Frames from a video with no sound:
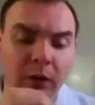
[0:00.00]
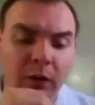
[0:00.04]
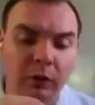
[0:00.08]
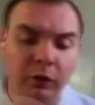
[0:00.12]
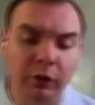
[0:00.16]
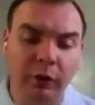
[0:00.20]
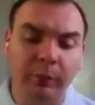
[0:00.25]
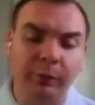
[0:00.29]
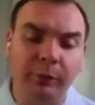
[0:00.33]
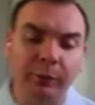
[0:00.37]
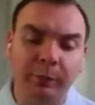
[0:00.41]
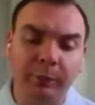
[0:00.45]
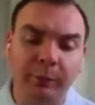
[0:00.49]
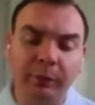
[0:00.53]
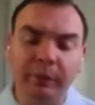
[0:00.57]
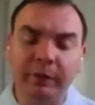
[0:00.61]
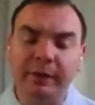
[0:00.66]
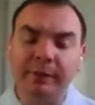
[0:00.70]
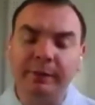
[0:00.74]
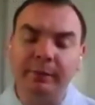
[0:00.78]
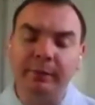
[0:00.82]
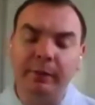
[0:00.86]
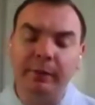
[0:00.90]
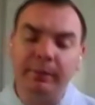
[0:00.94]
To
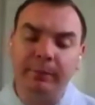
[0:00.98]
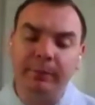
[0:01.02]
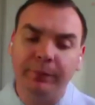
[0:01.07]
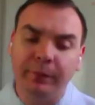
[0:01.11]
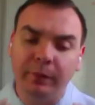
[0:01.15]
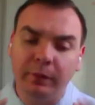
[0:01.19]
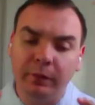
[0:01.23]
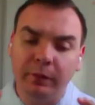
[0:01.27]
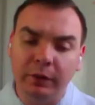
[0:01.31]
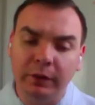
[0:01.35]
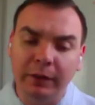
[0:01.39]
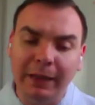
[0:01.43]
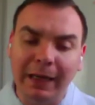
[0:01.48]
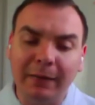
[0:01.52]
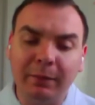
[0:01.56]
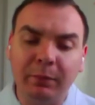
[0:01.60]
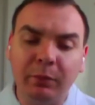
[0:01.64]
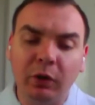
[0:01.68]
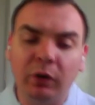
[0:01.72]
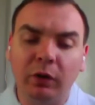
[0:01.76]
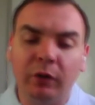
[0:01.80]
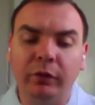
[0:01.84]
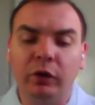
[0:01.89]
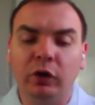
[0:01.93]
powiedz, jak
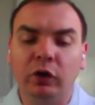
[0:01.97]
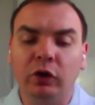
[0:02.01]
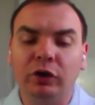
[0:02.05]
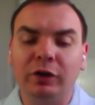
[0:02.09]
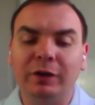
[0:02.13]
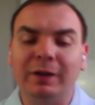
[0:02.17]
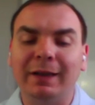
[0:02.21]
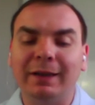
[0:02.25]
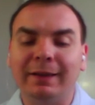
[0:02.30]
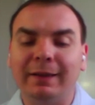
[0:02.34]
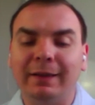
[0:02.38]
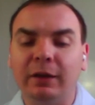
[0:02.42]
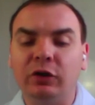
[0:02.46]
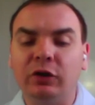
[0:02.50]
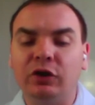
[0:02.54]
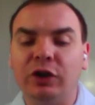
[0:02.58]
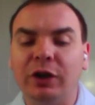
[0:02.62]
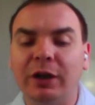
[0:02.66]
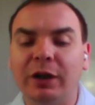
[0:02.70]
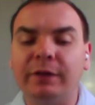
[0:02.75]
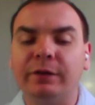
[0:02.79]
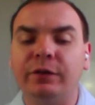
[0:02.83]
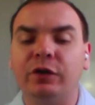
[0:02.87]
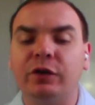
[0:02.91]
mogą wykorzystać ten
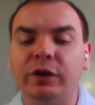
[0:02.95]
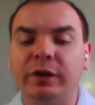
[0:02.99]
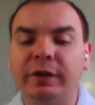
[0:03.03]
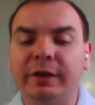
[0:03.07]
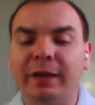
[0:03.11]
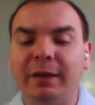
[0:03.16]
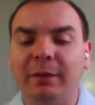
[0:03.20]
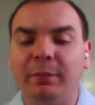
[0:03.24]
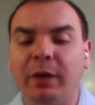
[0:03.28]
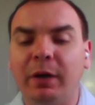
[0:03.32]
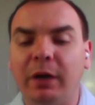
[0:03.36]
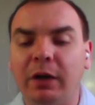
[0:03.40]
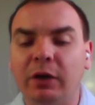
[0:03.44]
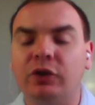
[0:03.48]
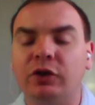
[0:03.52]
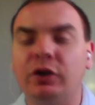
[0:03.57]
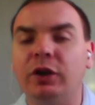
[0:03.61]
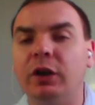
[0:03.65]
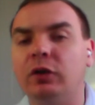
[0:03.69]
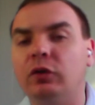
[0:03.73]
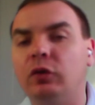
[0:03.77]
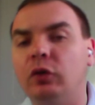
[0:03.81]
czas wszystkie branże,